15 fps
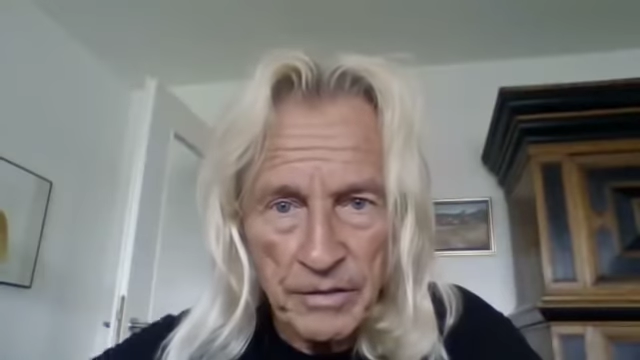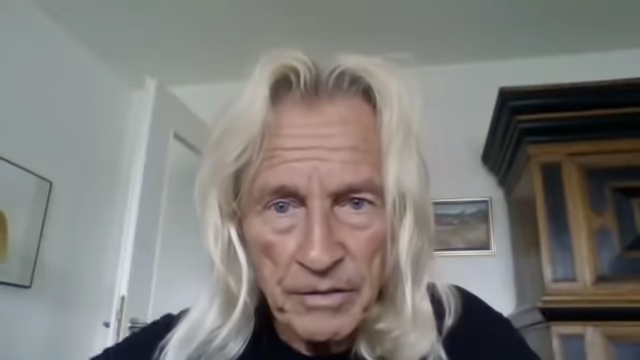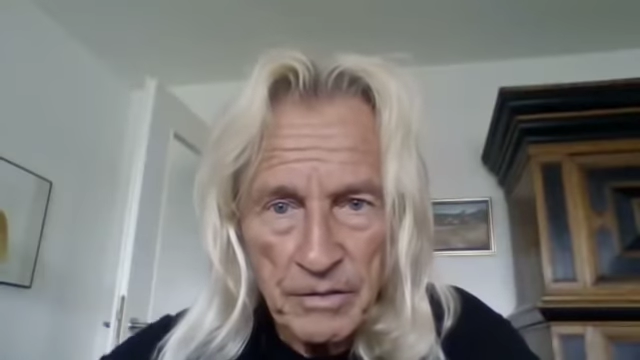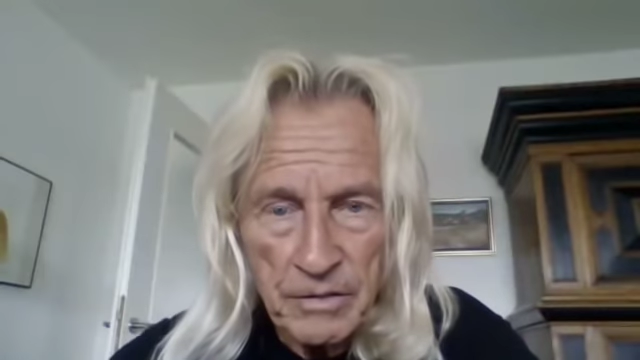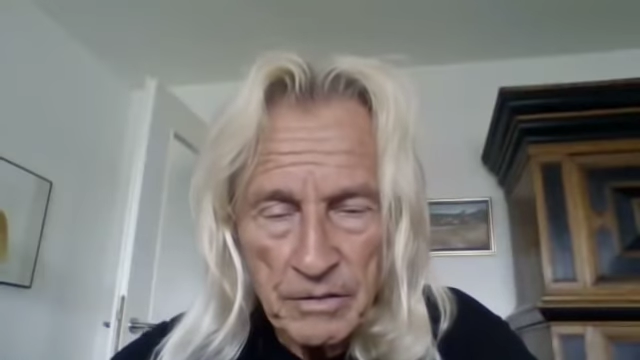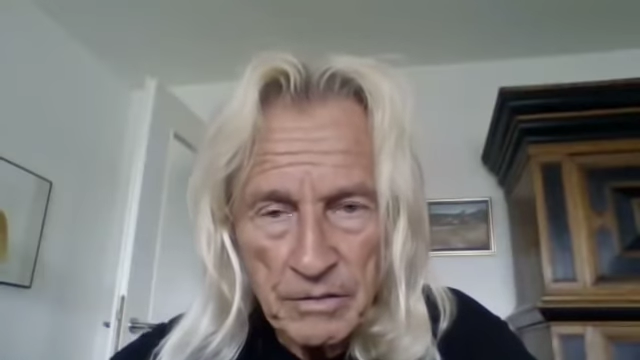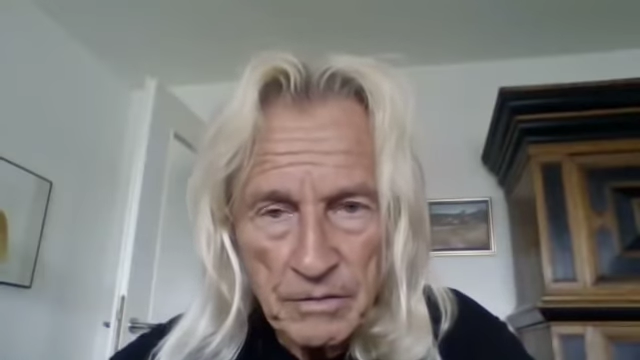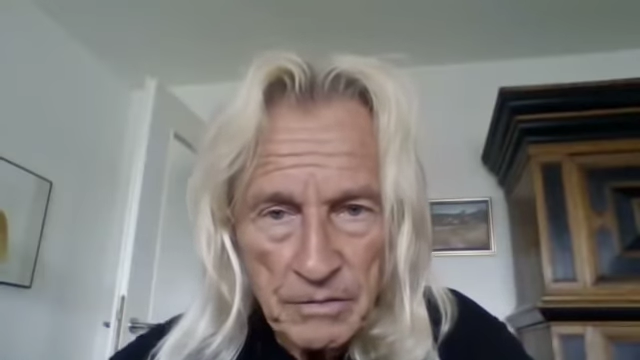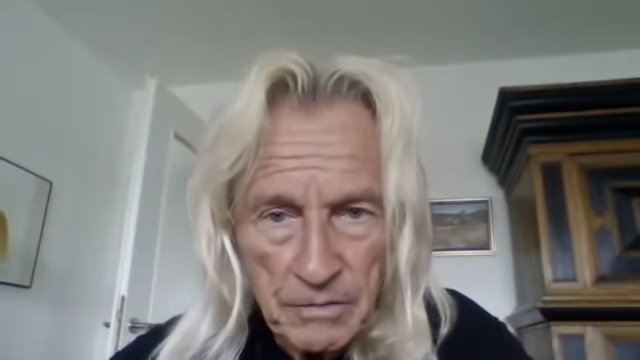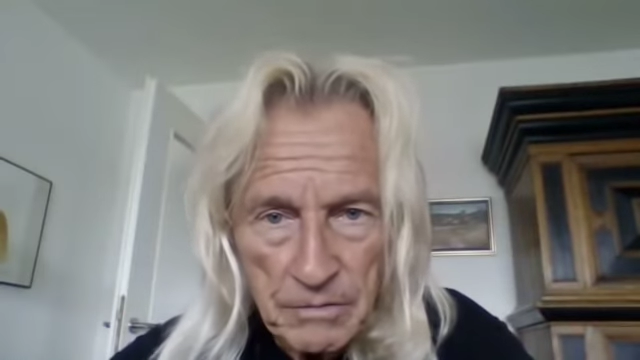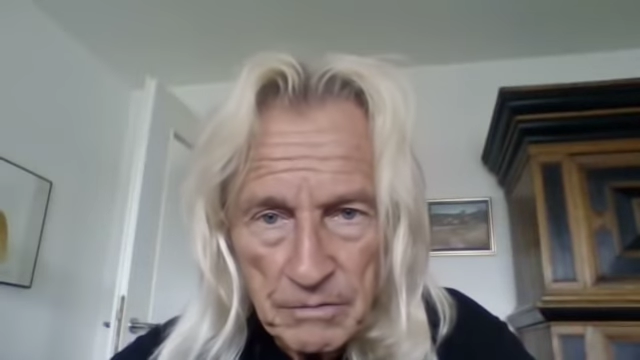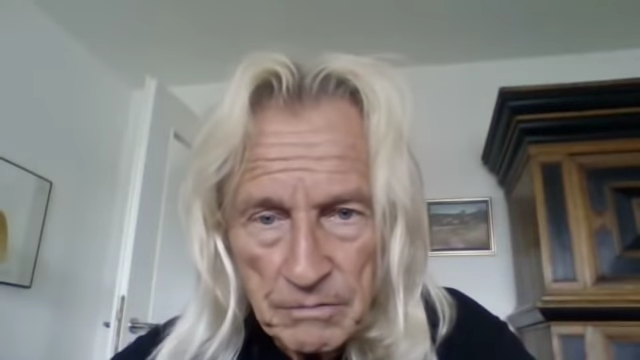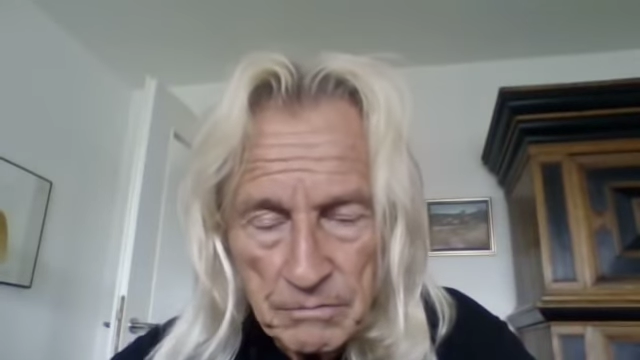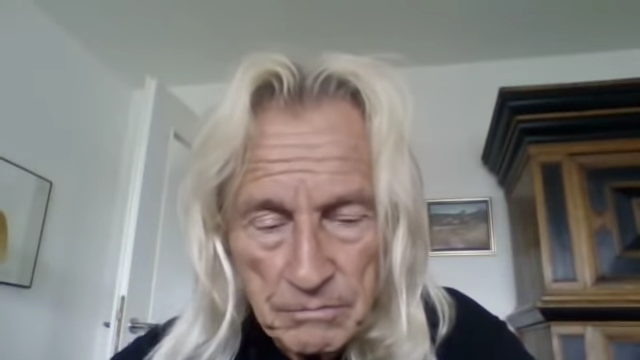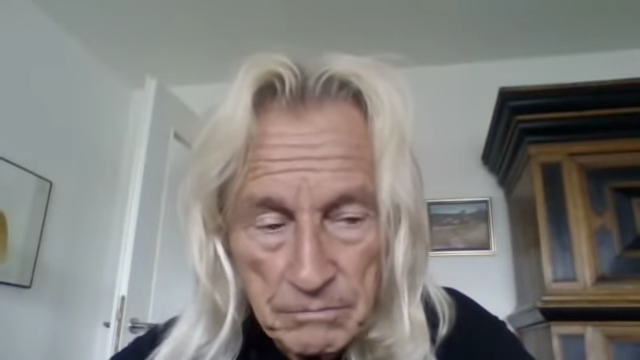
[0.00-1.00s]
getan.
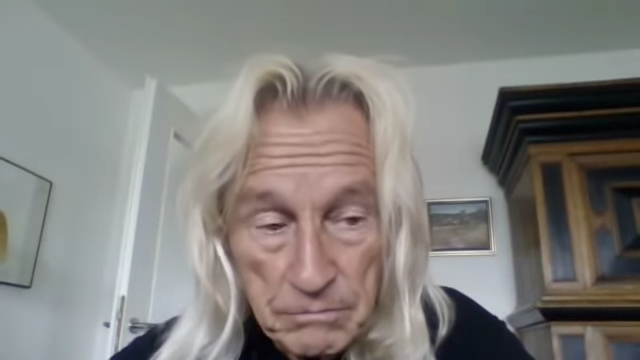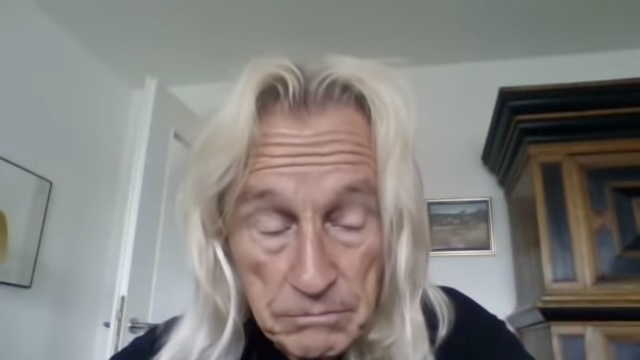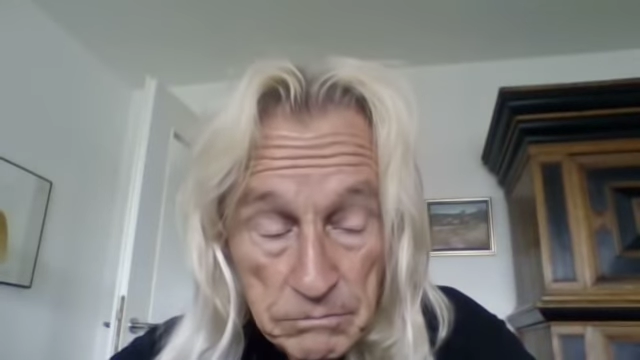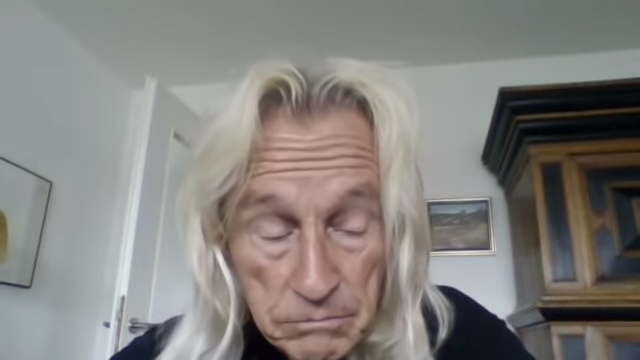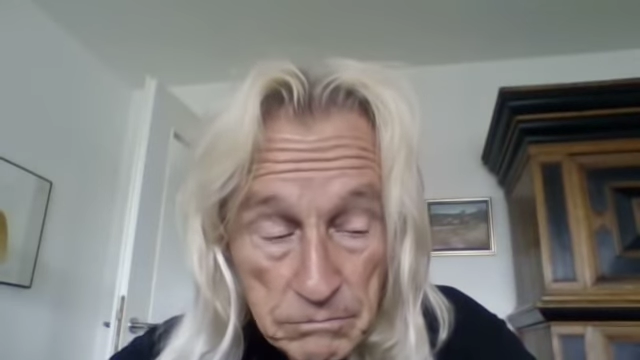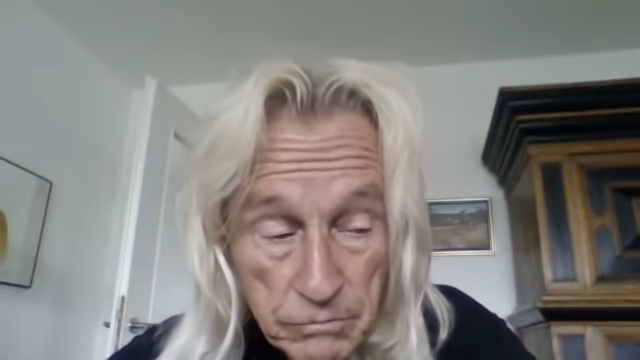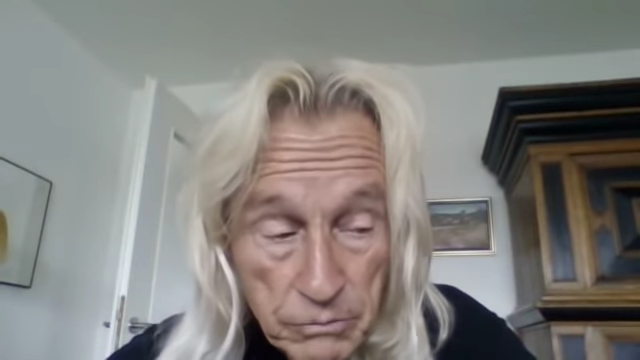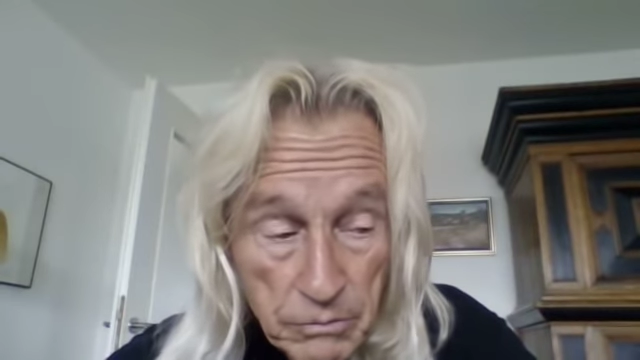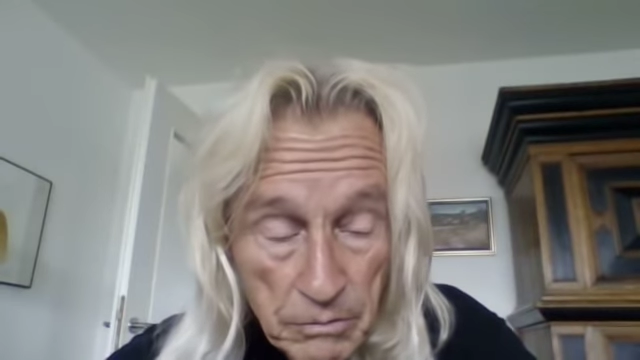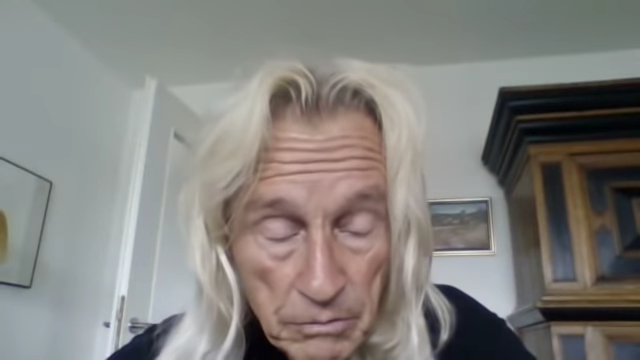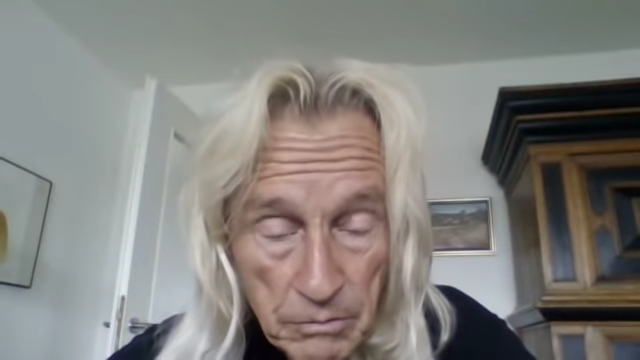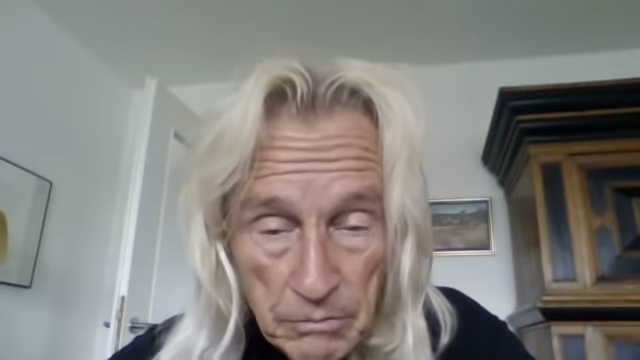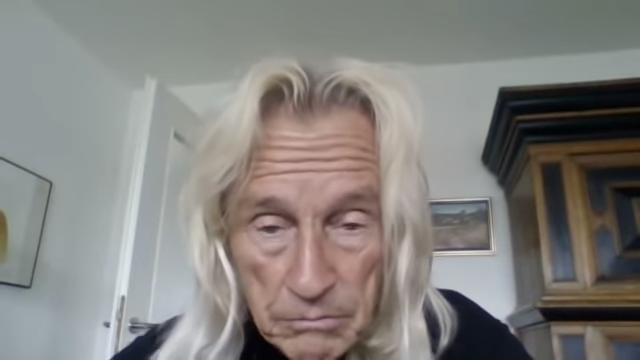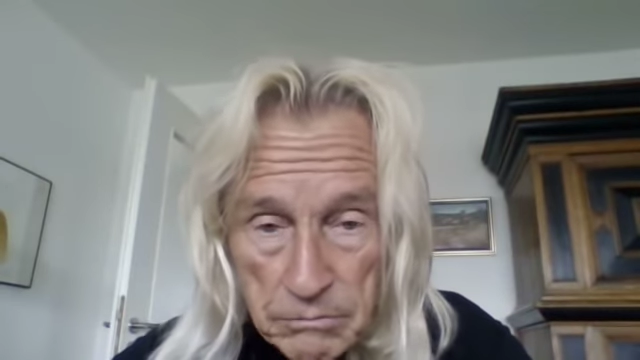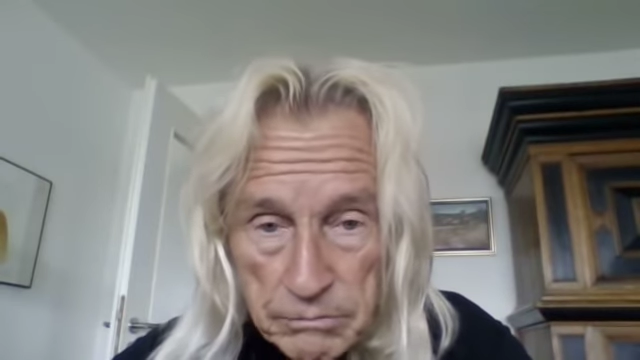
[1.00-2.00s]

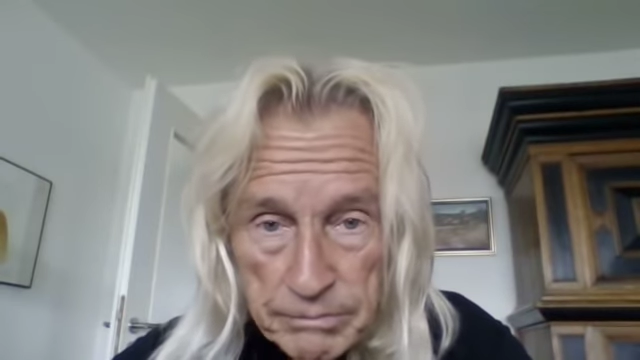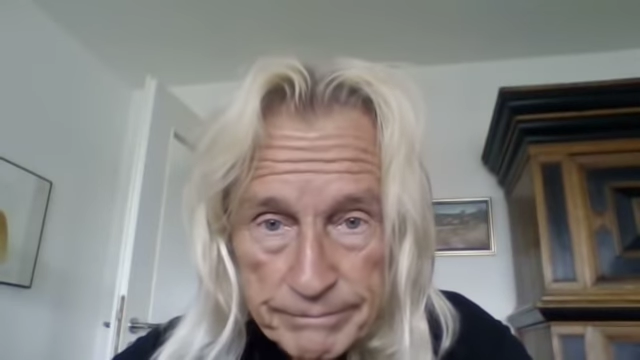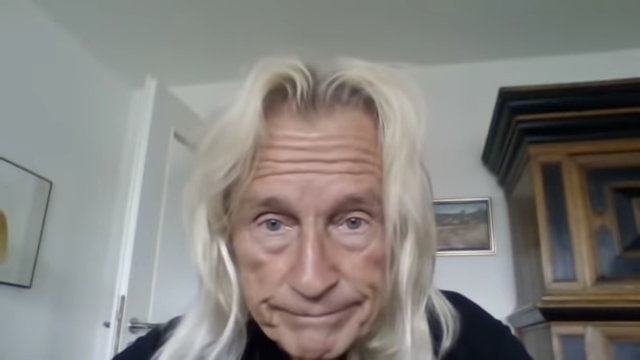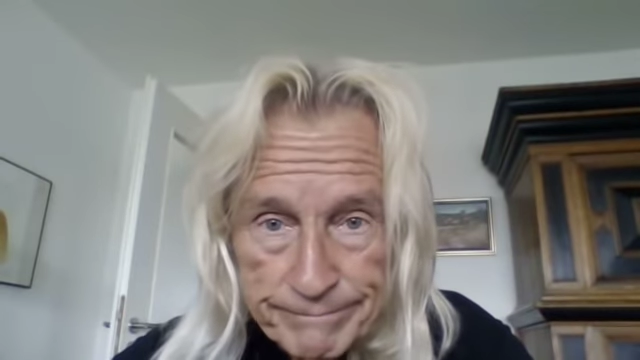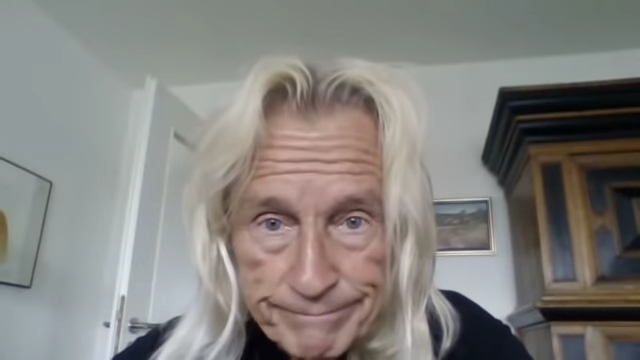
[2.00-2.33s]
So.